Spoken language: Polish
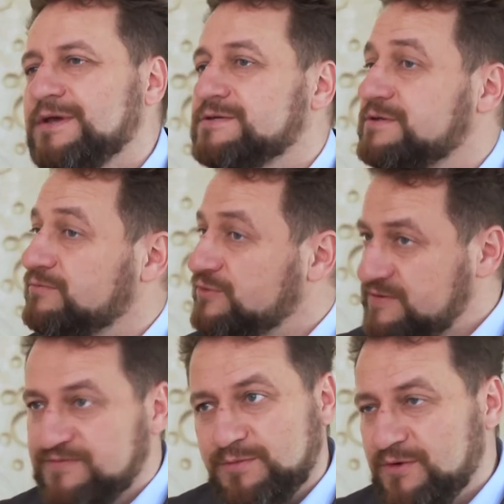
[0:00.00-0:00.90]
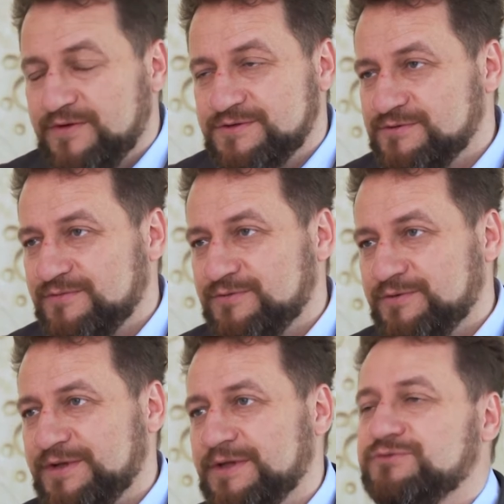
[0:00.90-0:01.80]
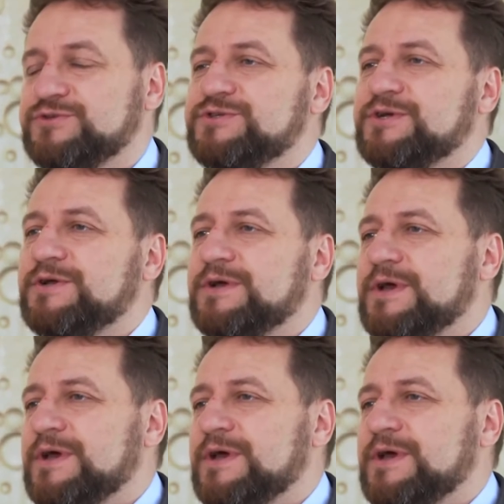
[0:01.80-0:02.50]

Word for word: Jest to mnóstwo obowiązków, które nauczyciel